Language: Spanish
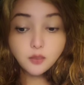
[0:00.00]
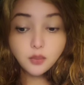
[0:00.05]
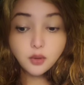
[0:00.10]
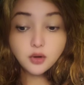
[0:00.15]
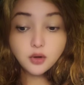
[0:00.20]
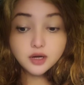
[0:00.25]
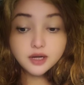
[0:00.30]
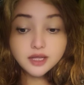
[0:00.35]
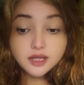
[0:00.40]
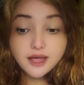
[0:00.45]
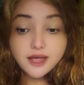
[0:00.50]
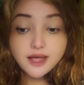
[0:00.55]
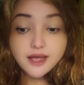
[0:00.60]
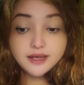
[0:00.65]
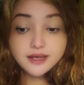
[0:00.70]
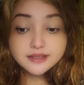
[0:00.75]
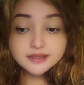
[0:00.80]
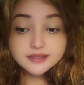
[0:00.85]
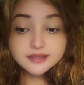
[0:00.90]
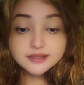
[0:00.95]
porque
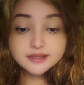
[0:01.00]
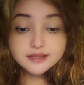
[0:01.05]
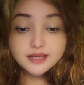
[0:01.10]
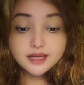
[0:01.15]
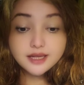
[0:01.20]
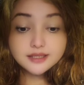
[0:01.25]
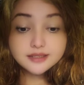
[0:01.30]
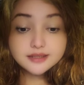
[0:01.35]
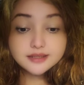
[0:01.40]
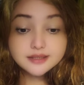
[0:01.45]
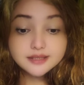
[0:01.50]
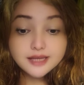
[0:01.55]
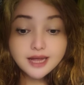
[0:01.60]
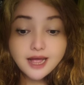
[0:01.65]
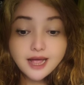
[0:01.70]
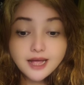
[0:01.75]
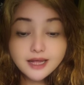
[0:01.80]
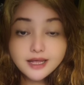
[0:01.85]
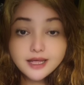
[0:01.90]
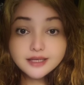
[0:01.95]
este,
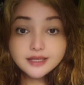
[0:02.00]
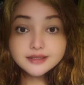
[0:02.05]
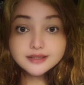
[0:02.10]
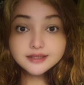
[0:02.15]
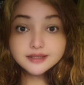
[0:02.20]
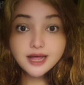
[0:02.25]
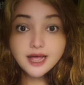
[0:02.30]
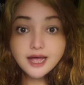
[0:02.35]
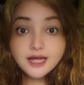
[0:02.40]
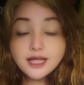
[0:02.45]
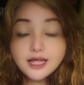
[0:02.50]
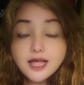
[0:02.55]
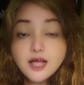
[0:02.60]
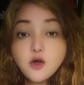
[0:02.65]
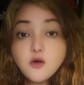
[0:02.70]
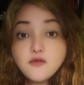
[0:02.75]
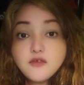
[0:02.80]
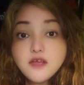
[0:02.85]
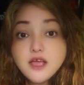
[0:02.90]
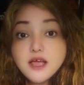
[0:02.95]
sea quien sea que
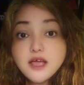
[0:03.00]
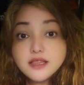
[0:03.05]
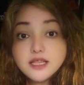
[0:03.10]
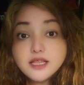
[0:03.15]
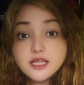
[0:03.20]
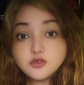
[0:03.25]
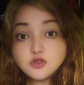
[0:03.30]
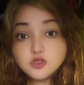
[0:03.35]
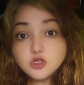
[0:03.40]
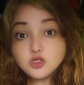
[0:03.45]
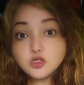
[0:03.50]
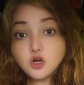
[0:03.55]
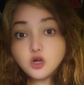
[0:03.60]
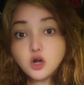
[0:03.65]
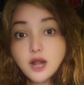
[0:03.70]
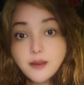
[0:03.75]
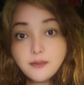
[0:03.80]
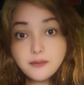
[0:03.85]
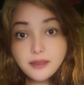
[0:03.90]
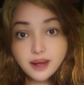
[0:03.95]
gobierne, nosotros
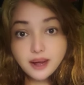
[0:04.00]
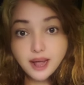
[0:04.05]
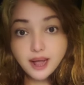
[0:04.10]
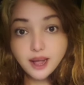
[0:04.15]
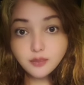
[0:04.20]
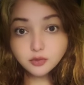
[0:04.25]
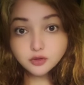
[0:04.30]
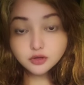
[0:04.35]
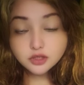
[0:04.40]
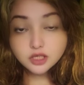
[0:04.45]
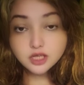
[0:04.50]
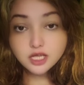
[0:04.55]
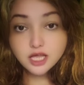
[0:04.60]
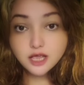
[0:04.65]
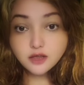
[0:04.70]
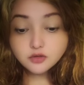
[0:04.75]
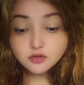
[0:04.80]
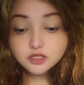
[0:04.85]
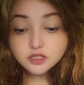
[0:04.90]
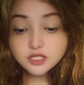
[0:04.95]
las pagamos y
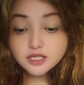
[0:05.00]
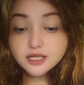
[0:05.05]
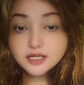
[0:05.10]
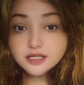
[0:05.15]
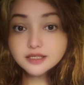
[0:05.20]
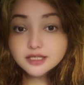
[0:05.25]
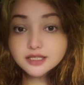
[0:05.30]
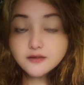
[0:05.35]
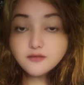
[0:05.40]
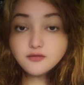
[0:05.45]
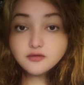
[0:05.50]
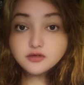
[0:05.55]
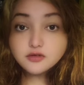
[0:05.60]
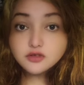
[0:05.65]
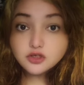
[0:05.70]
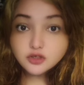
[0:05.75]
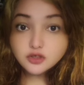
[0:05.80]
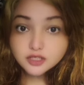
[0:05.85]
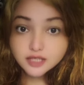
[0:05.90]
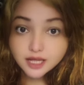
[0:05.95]
ellos tienen que ser
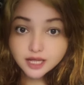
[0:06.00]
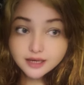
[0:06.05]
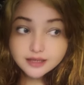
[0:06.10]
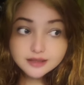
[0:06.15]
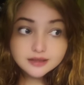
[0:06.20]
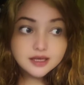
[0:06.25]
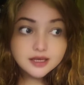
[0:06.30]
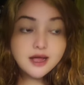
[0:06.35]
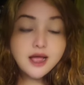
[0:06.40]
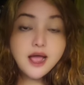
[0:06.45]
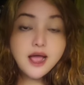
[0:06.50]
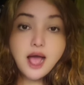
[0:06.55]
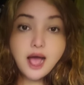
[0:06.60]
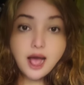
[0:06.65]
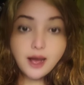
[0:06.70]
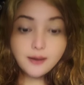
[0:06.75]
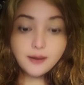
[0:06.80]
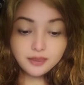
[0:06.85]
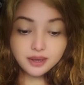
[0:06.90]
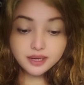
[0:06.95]
funcionales.
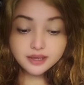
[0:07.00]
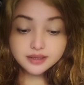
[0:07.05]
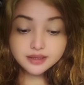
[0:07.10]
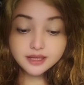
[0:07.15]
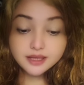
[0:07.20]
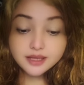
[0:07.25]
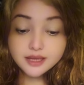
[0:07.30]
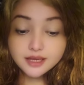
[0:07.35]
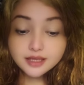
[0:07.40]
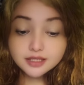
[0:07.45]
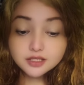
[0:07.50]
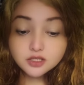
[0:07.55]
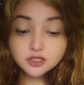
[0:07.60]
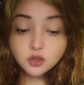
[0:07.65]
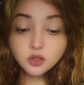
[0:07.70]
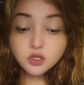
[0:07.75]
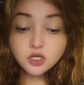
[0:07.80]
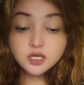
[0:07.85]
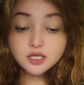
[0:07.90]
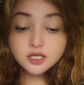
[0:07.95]
Aparte de
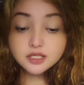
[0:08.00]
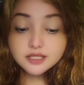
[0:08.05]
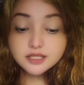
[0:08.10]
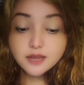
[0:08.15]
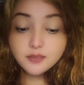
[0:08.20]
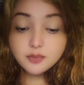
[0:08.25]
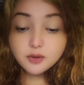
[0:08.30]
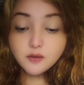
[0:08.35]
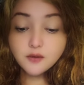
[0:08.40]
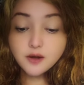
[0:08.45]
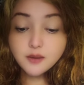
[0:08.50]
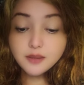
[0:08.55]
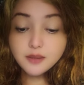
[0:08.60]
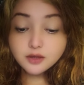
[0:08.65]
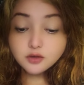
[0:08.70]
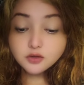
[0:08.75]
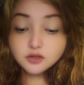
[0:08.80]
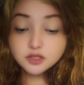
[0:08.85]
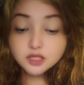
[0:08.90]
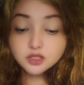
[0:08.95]
eso, si el
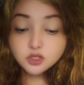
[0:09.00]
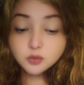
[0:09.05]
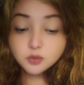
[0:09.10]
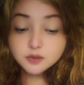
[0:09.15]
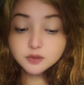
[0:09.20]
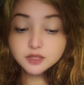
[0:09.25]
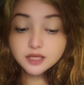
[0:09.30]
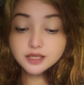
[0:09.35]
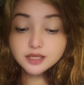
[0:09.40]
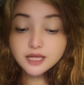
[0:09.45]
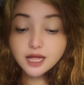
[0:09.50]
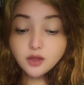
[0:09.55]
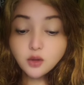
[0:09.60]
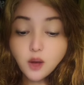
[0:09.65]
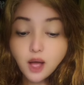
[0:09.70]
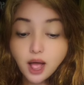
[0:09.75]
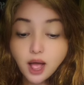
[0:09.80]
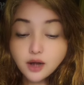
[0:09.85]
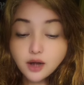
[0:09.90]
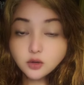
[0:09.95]
problema no se ha
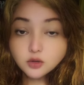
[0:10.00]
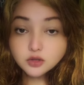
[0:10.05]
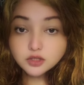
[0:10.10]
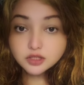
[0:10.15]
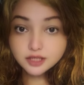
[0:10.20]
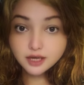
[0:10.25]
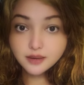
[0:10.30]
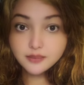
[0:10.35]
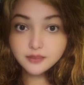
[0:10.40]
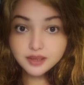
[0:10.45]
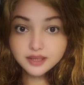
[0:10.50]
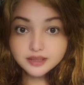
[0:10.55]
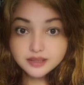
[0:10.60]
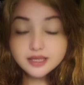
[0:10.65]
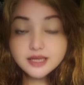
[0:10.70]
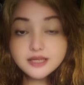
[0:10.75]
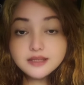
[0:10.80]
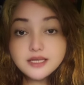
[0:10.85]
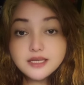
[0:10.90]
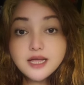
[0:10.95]
subsanado a los tres
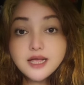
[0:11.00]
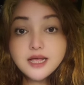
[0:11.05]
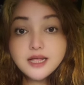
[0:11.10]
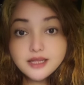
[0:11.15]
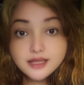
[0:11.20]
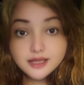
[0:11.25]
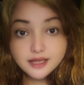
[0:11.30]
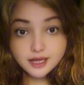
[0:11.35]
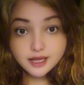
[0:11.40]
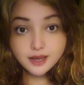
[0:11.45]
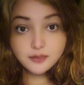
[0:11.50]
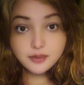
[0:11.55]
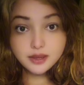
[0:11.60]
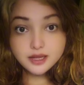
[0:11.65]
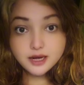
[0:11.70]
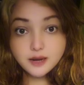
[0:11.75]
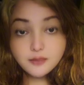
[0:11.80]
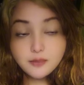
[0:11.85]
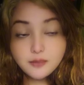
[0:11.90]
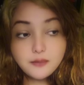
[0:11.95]
meses, tienen que
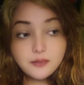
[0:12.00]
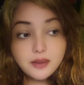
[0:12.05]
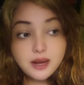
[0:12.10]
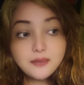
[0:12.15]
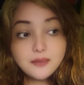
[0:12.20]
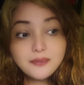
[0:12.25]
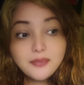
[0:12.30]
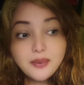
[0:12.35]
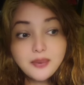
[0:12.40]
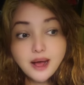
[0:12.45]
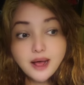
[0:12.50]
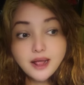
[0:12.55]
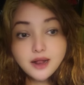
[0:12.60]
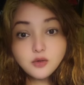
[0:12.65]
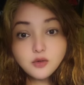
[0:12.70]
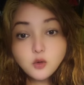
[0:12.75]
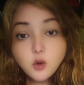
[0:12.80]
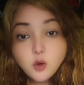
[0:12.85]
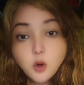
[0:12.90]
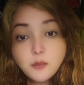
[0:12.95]
pedir el papel,
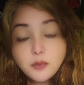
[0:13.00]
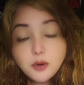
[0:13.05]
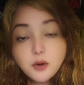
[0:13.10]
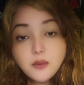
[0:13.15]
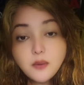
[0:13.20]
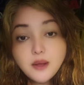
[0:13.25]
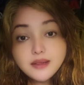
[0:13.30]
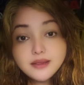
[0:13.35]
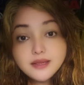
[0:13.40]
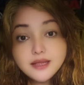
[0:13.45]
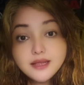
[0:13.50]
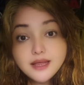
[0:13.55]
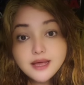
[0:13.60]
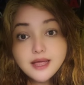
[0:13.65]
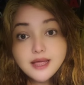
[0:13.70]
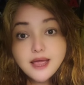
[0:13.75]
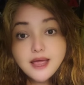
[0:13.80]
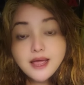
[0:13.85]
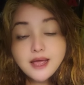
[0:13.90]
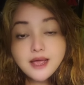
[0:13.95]
eh, un comprobante
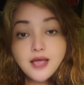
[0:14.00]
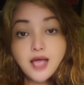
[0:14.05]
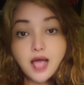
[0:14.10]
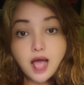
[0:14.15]
de que